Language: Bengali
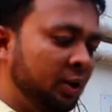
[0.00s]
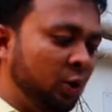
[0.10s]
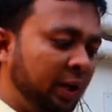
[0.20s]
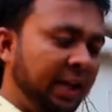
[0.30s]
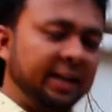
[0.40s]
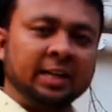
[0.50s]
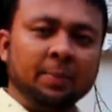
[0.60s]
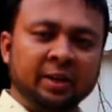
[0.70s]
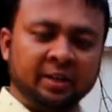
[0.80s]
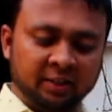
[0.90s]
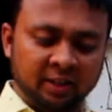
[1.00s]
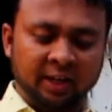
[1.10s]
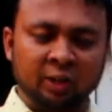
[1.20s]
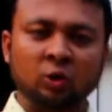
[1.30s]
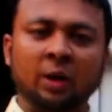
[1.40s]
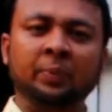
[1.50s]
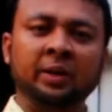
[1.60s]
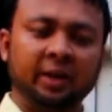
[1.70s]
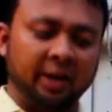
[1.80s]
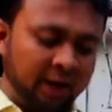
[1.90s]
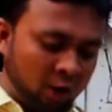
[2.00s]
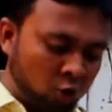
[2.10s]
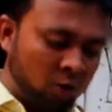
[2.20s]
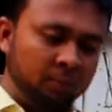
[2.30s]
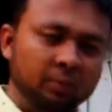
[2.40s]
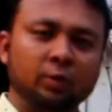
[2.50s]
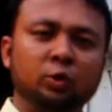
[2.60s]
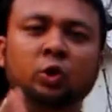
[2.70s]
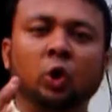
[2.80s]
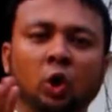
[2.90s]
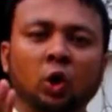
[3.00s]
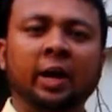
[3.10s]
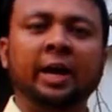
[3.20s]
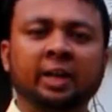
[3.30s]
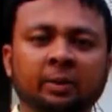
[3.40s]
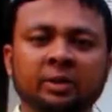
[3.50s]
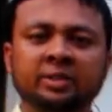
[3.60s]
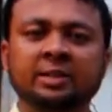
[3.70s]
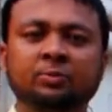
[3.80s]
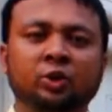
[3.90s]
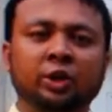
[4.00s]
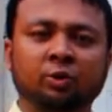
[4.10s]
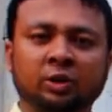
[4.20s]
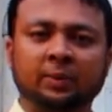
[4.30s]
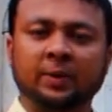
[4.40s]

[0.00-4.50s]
তো একটা মেশিন দিয়ে কিন্তু আপনি এইরকম ষোলোটা আইটেমের চিপস তৈরি করতে